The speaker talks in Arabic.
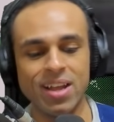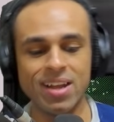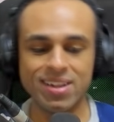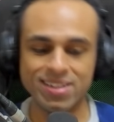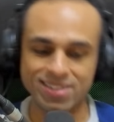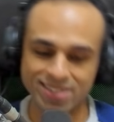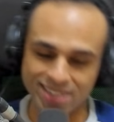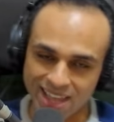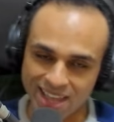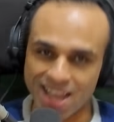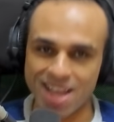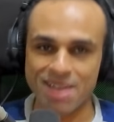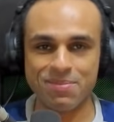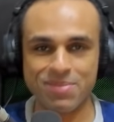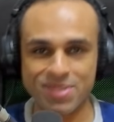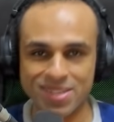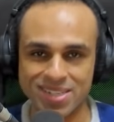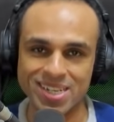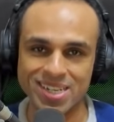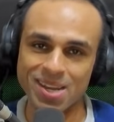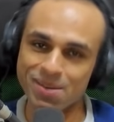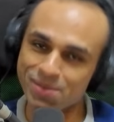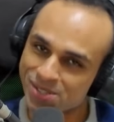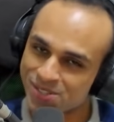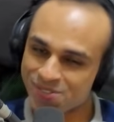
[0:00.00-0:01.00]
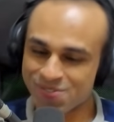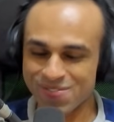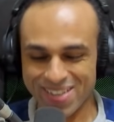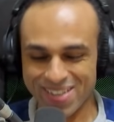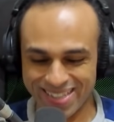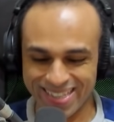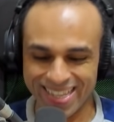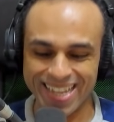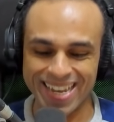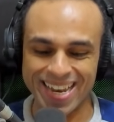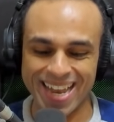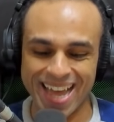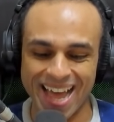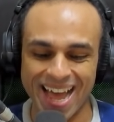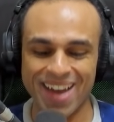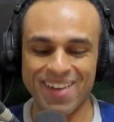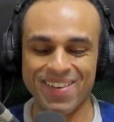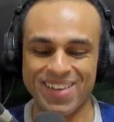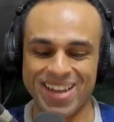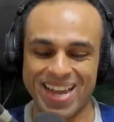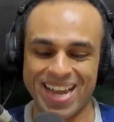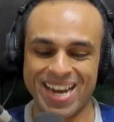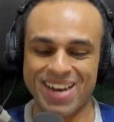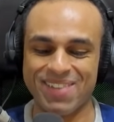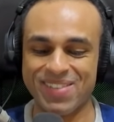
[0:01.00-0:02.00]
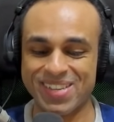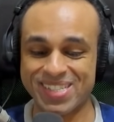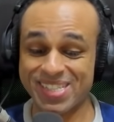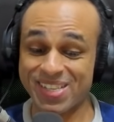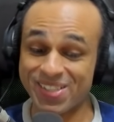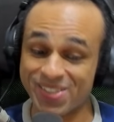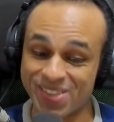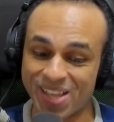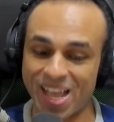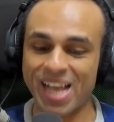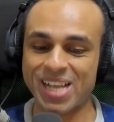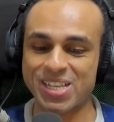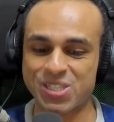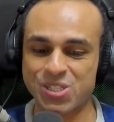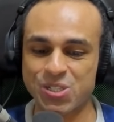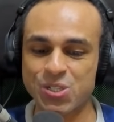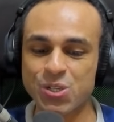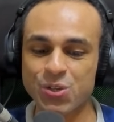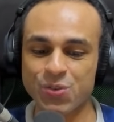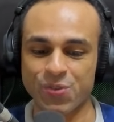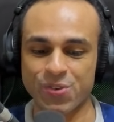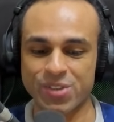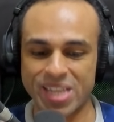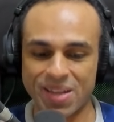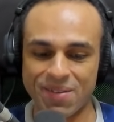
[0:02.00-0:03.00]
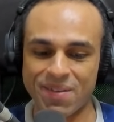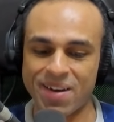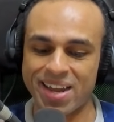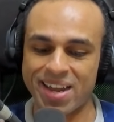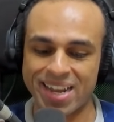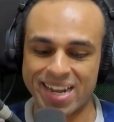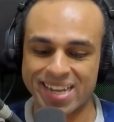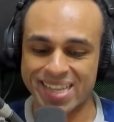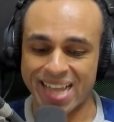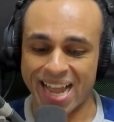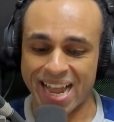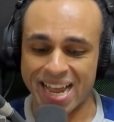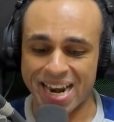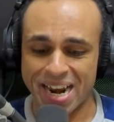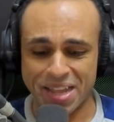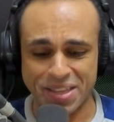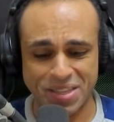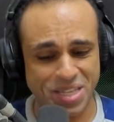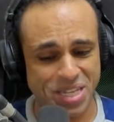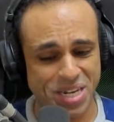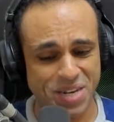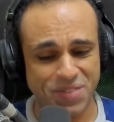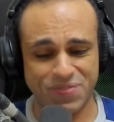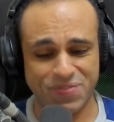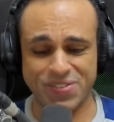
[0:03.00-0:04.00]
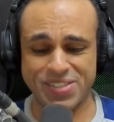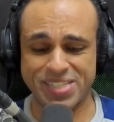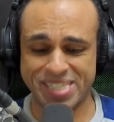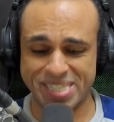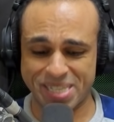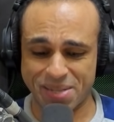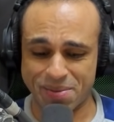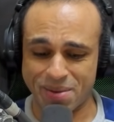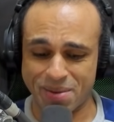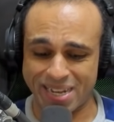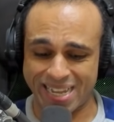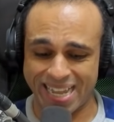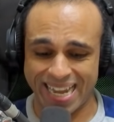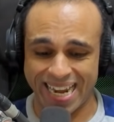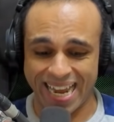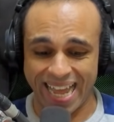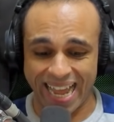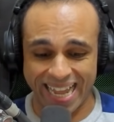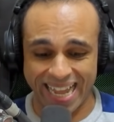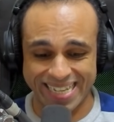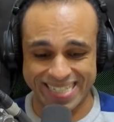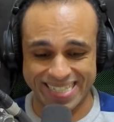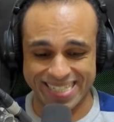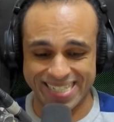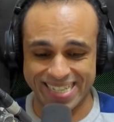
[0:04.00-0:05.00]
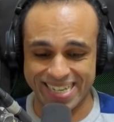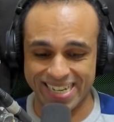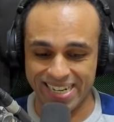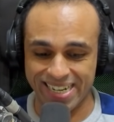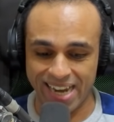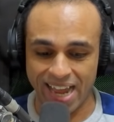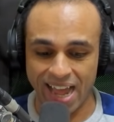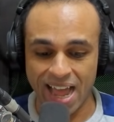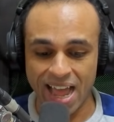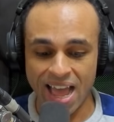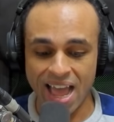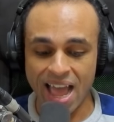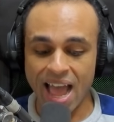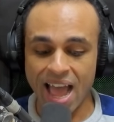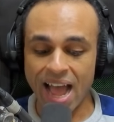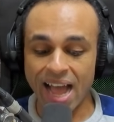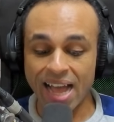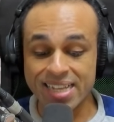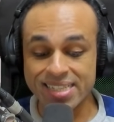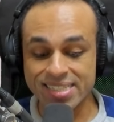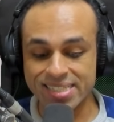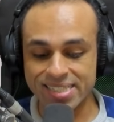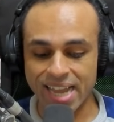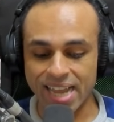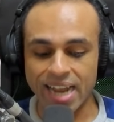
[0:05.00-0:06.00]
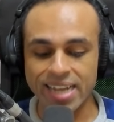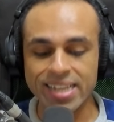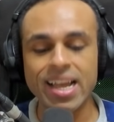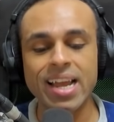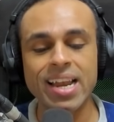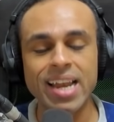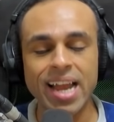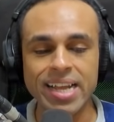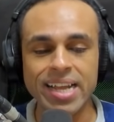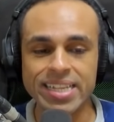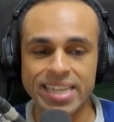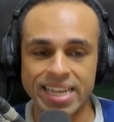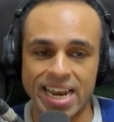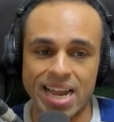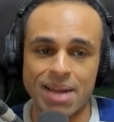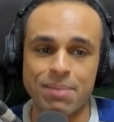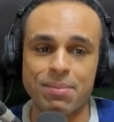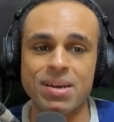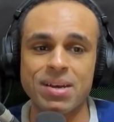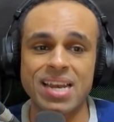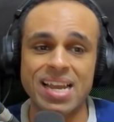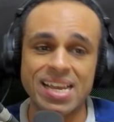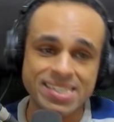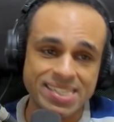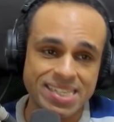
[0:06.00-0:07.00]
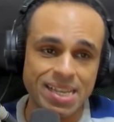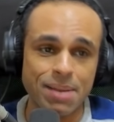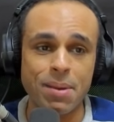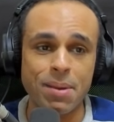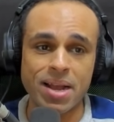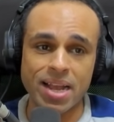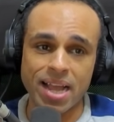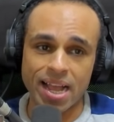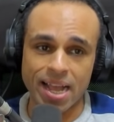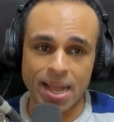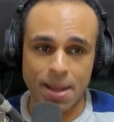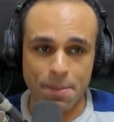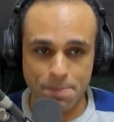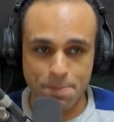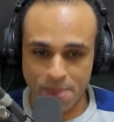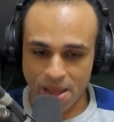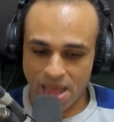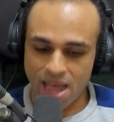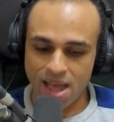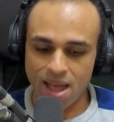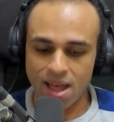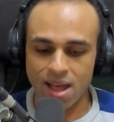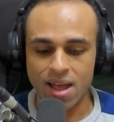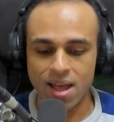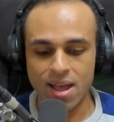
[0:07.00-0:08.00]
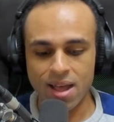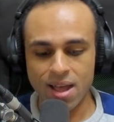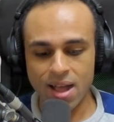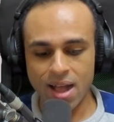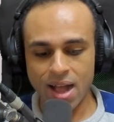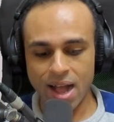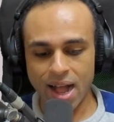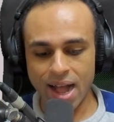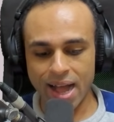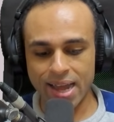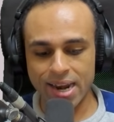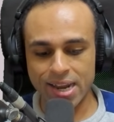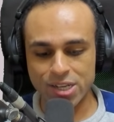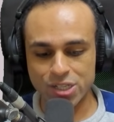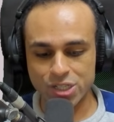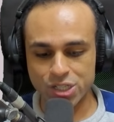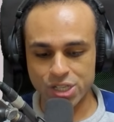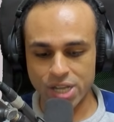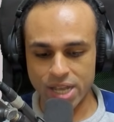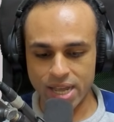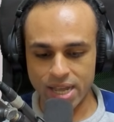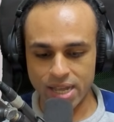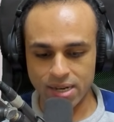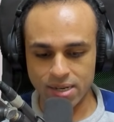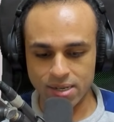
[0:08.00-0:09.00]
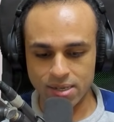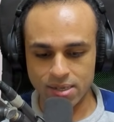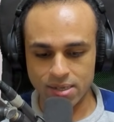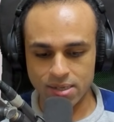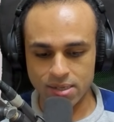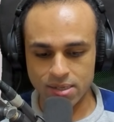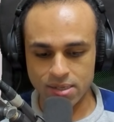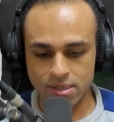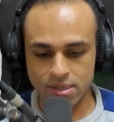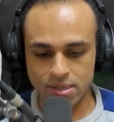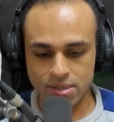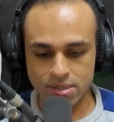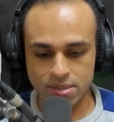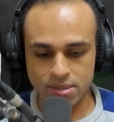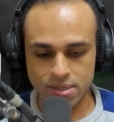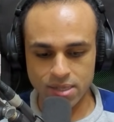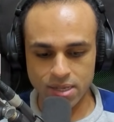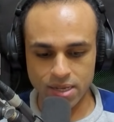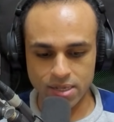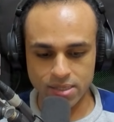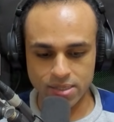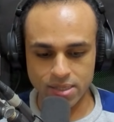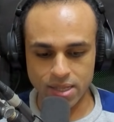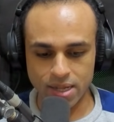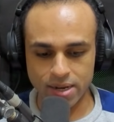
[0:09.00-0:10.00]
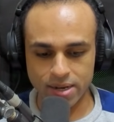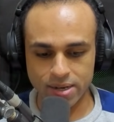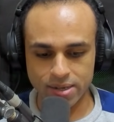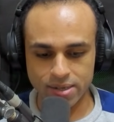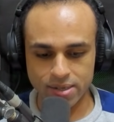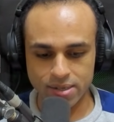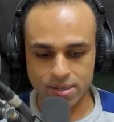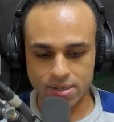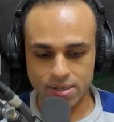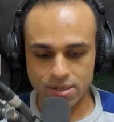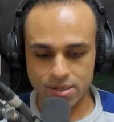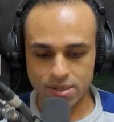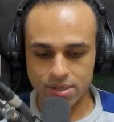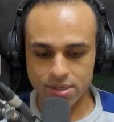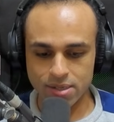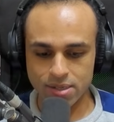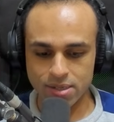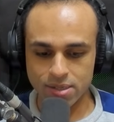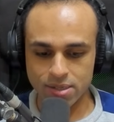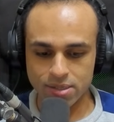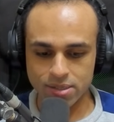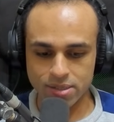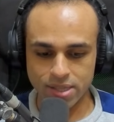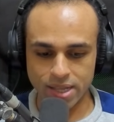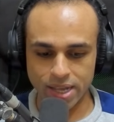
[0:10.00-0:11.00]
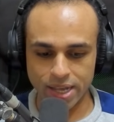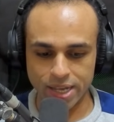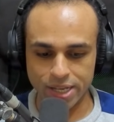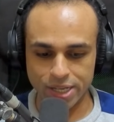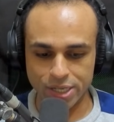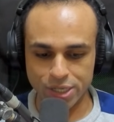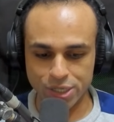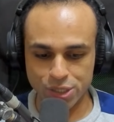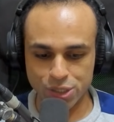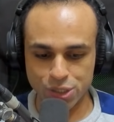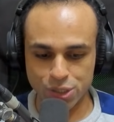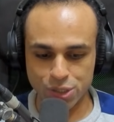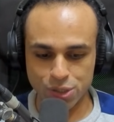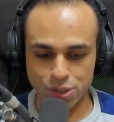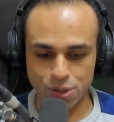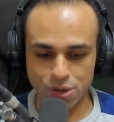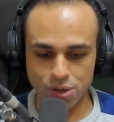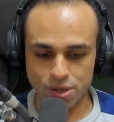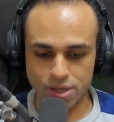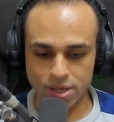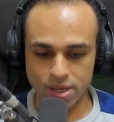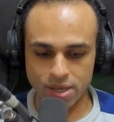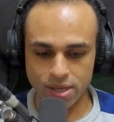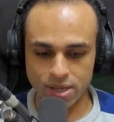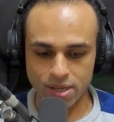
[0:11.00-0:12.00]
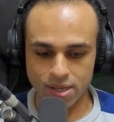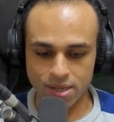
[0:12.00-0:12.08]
تقابلنا مش فنان قوي يعني بس انتوا هتشوفوا طبعا يا جدعان عندنا في السمكه الحزينه هنساعدها ان احنا نعمل لها سمكه جنبها علشان تقدر تعيش اوكي